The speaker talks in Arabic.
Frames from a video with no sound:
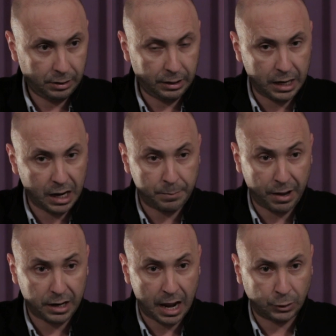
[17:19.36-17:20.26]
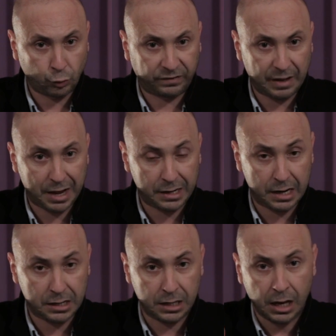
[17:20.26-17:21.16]
لا ينبغي ان تنسب
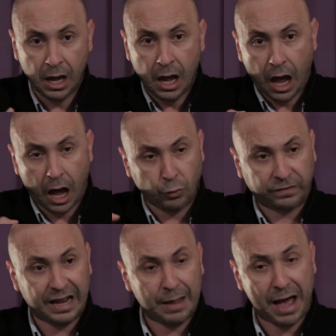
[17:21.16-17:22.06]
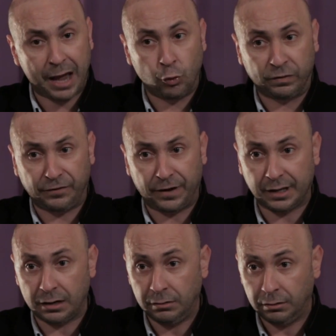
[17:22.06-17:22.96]
اليه او سلب عنه
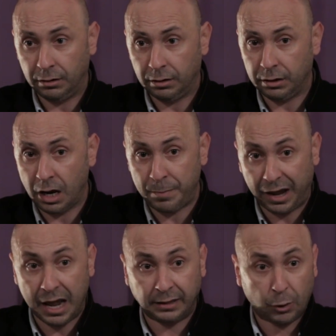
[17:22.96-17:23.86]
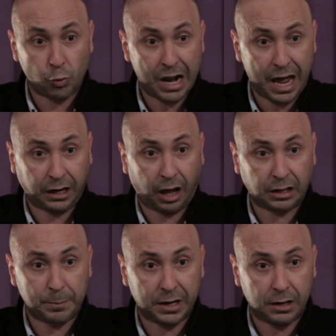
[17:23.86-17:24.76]
صفه ينبغي ان تكون
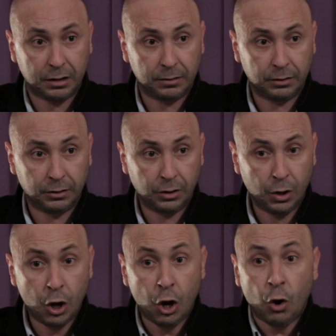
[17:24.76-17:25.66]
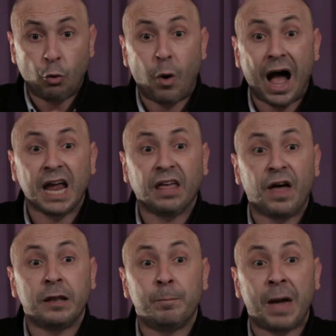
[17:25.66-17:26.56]
لاحقه به
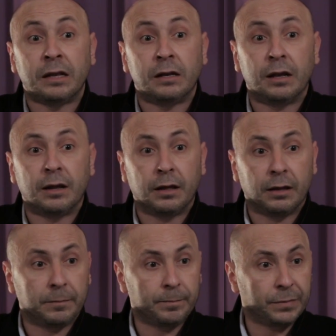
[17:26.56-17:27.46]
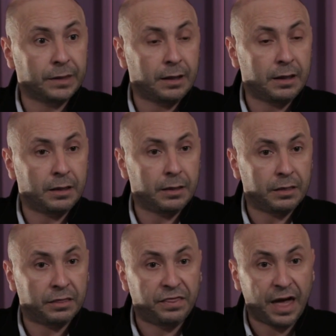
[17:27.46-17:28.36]
وايضا من
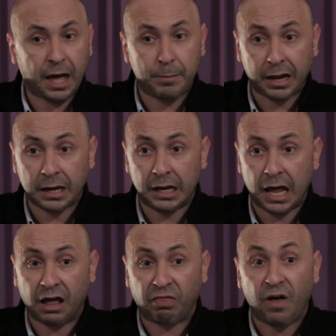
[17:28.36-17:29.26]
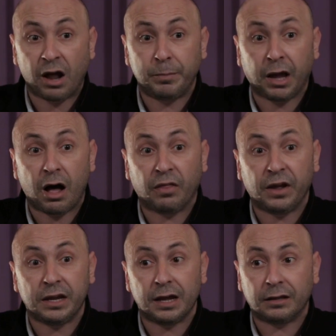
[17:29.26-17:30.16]
ذهب الى ضرب
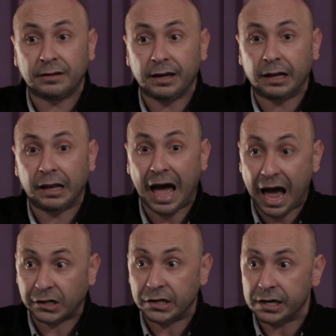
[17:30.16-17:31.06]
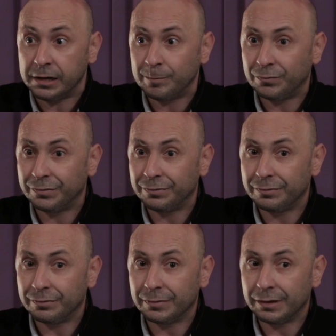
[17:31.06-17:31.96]
قضيه العدل
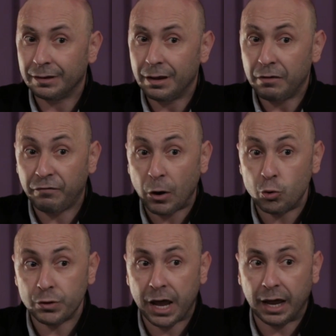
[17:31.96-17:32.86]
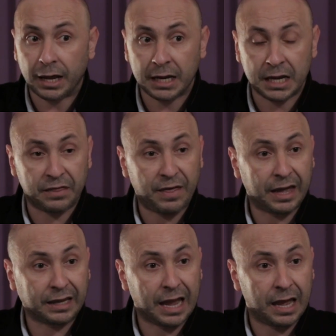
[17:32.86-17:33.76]
فهنا
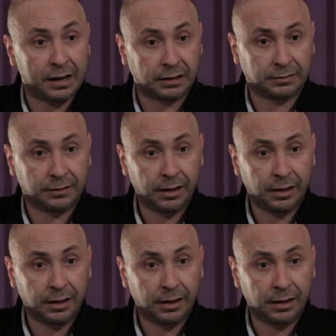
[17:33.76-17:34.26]
اذا كانت